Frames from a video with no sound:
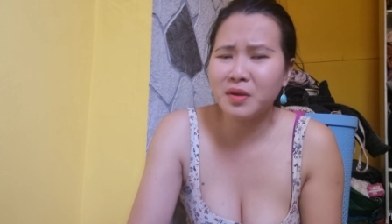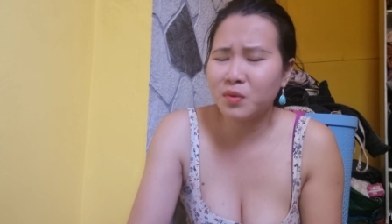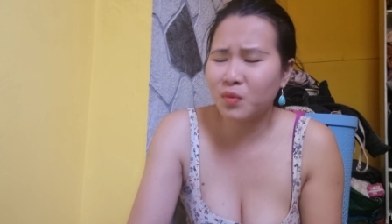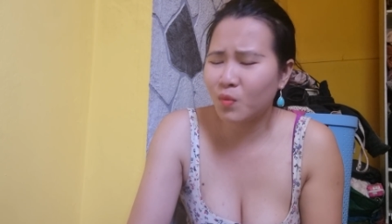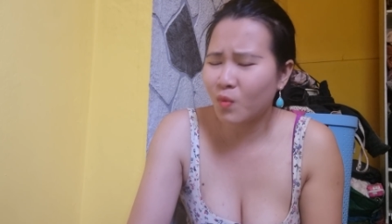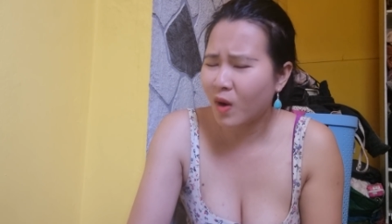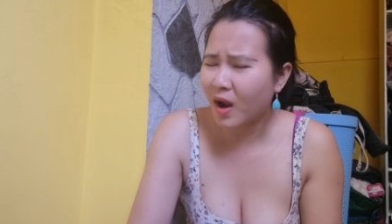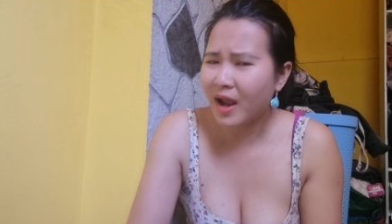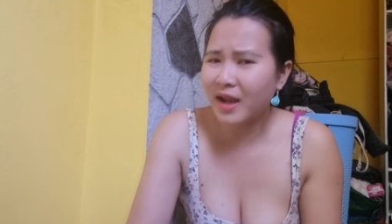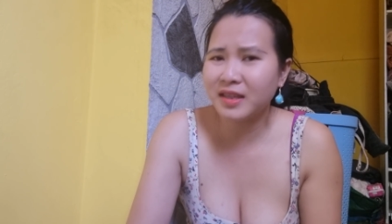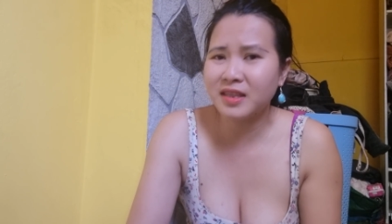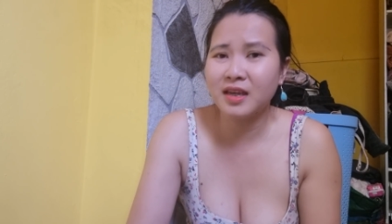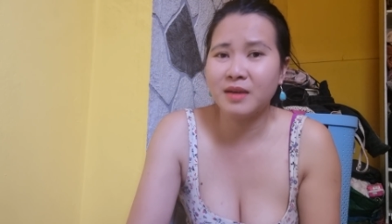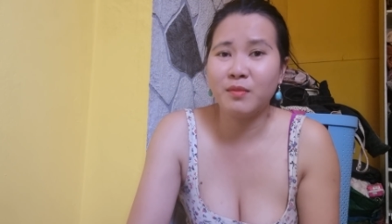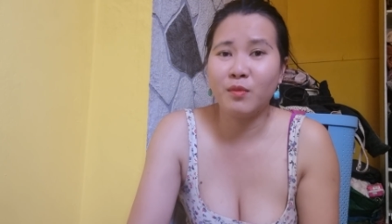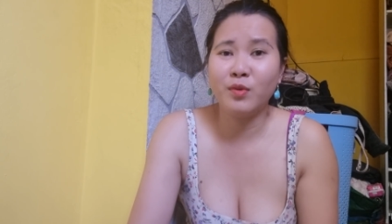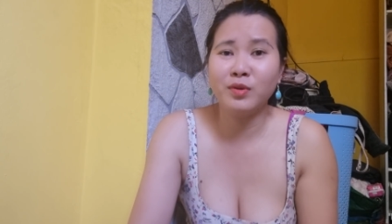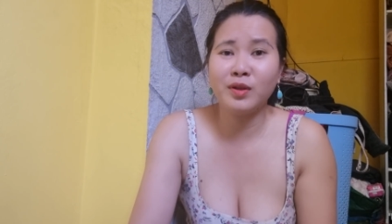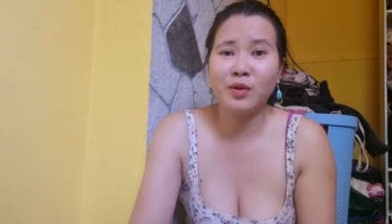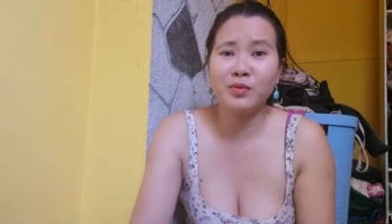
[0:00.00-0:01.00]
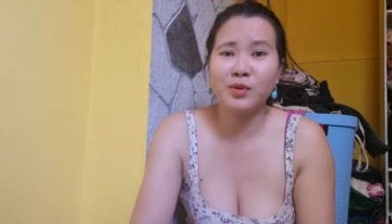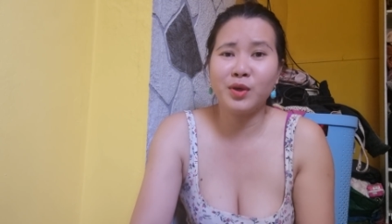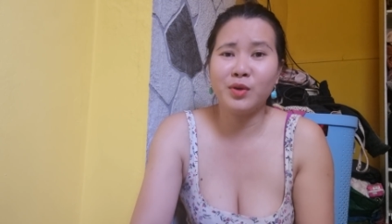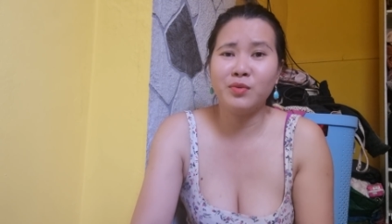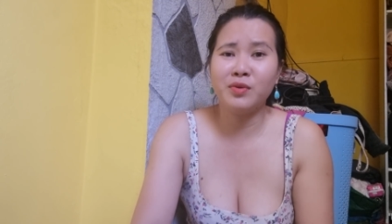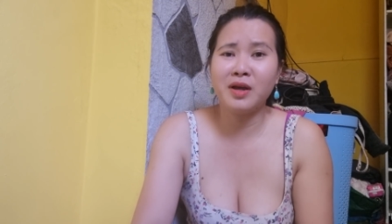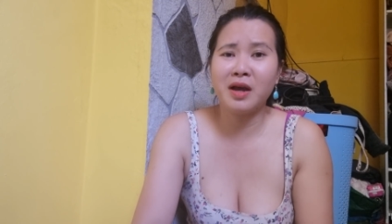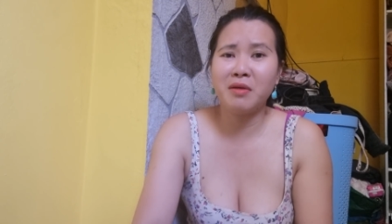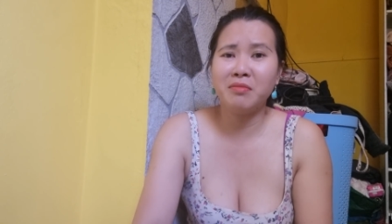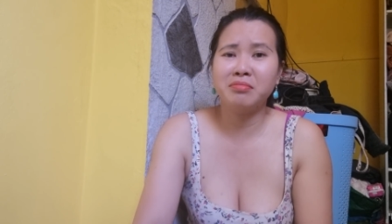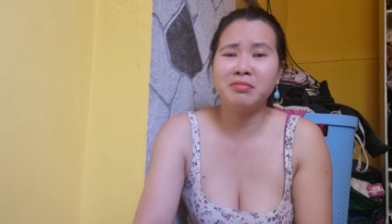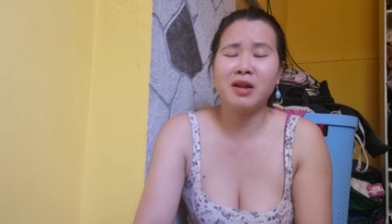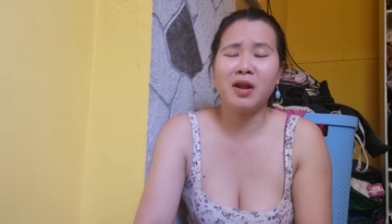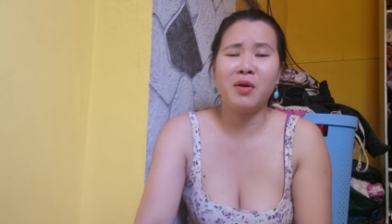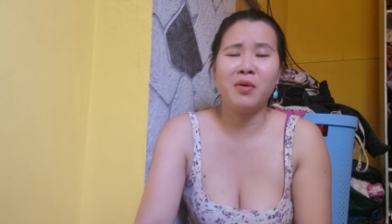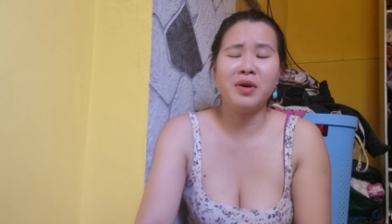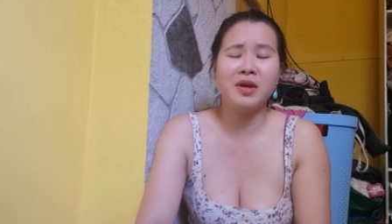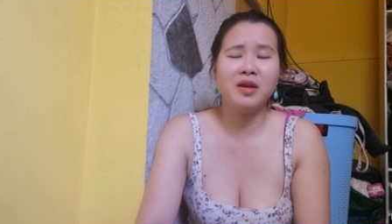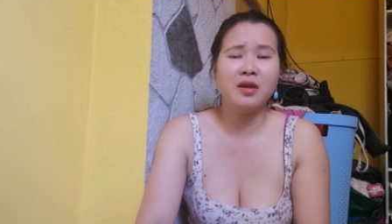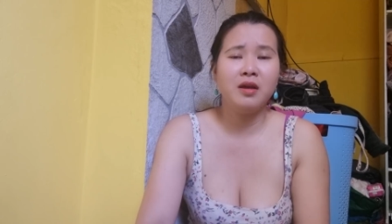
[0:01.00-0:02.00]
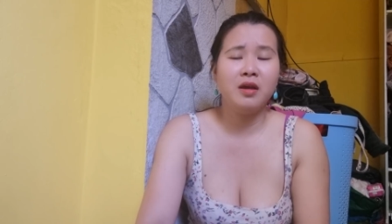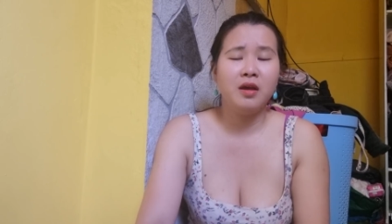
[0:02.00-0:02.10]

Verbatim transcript: quá trời mũi tao chịu không nổi